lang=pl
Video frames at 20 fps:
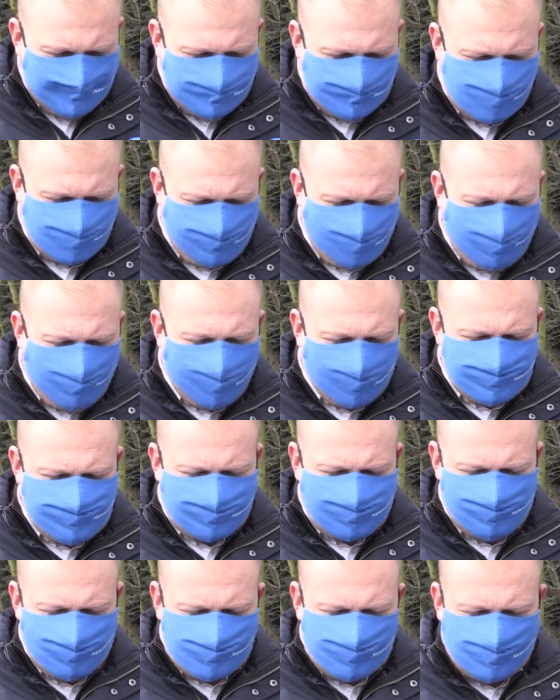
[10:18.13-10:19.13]
czy w
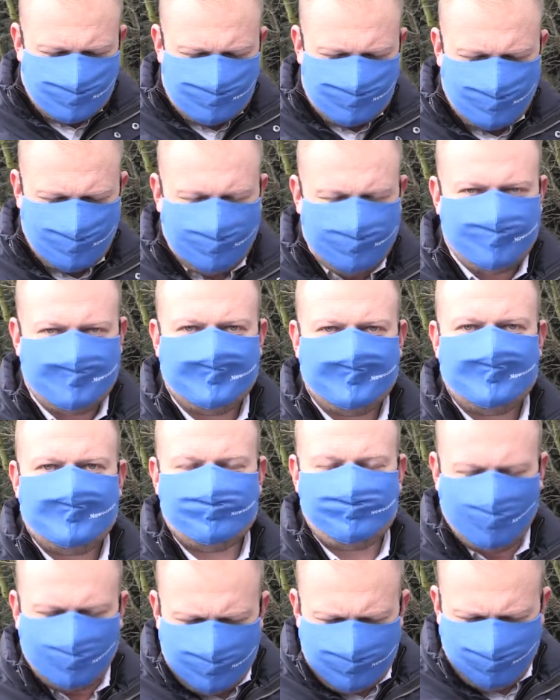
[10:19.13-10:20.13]
Opolskim Urzędzie
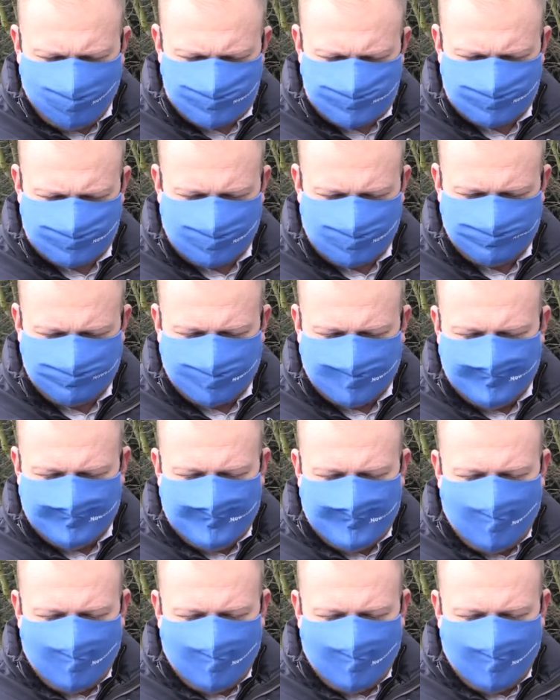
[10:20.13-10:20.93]
Wojewódzkim